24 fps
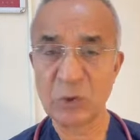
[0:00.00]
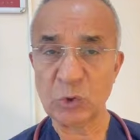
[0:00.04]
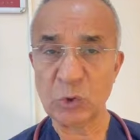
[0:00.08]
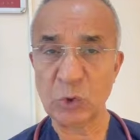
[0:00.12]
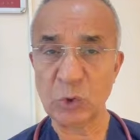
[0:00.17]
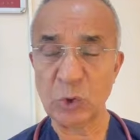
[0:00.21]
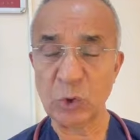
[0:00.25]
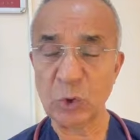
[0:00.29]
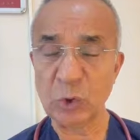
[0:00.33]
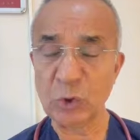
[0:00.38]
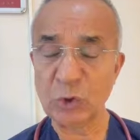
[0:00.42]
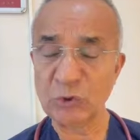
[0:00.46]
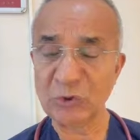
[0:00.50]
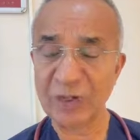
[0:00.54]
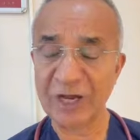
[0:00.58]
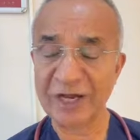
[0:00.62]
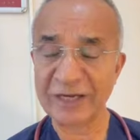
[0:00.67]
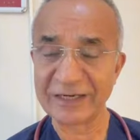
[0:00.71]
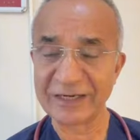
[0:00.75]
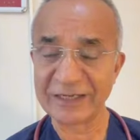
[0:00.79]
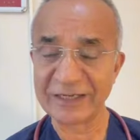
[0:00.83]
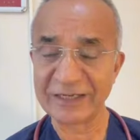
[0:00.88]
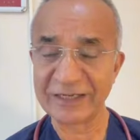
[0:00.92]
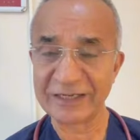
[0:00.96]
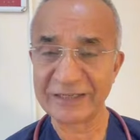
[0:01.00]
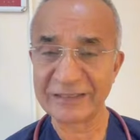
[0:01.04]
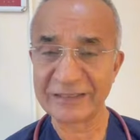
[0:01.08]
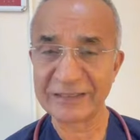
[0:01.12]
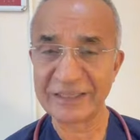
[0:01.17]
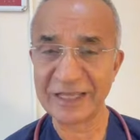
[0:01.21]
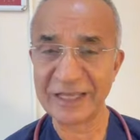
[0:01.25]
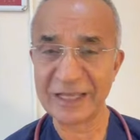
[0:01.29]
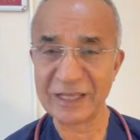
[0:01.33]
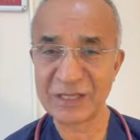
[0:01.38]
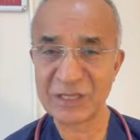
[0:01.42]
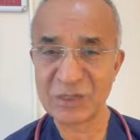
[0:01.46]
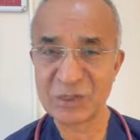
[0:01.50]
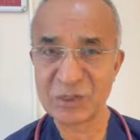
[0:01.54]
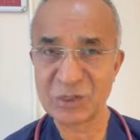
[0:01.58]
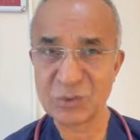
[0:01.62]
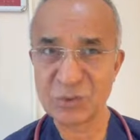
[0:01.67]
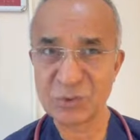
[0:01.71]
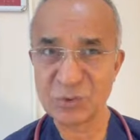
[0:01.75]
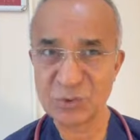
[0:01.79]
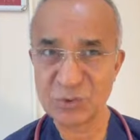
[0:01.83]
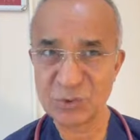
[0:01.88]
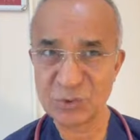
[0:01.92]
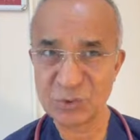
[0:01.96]
Öğün aralarında
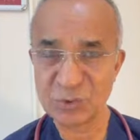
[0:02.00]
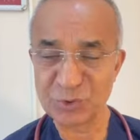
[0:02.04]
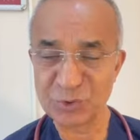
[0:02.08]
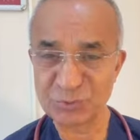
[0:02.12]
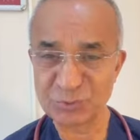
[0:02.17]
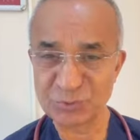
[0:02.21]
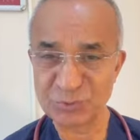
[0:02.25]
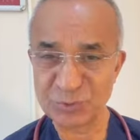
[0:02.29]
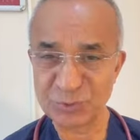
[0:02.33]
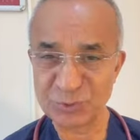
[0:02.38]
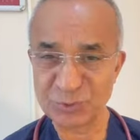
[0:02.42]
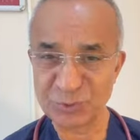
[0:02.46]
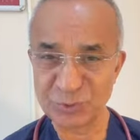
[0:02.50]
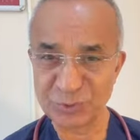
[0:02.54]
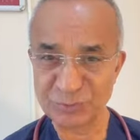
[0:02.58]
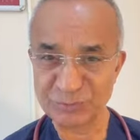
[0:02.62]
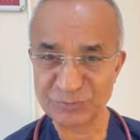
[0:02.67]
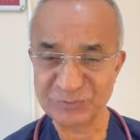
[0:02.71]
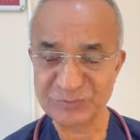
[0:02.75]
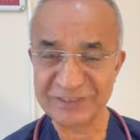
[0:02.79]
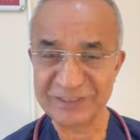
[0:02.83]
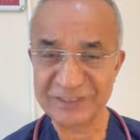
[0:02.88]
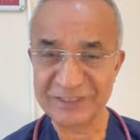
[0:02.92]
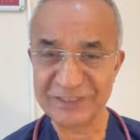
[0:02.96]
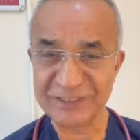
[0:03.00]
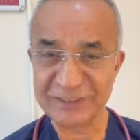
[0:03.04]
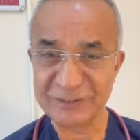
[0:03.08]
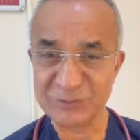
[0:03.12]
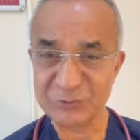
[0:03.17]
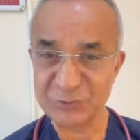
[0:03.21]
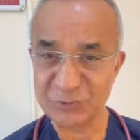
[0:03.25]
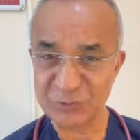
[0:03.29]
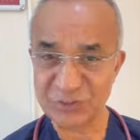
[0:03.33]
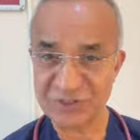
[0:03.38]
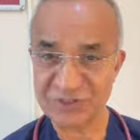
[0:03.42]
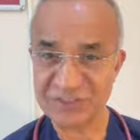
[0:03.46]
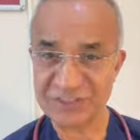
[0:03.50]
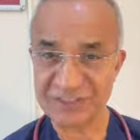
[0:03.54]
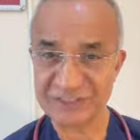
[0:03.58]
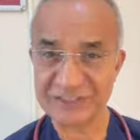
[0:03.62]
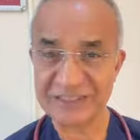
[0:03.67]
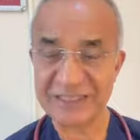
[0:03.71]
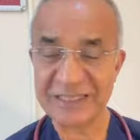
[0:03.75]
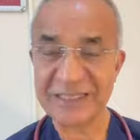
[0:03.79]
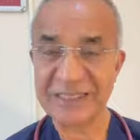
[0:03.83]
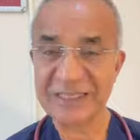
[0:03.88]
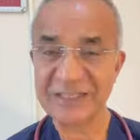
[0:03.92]
yudum yudum e, su için.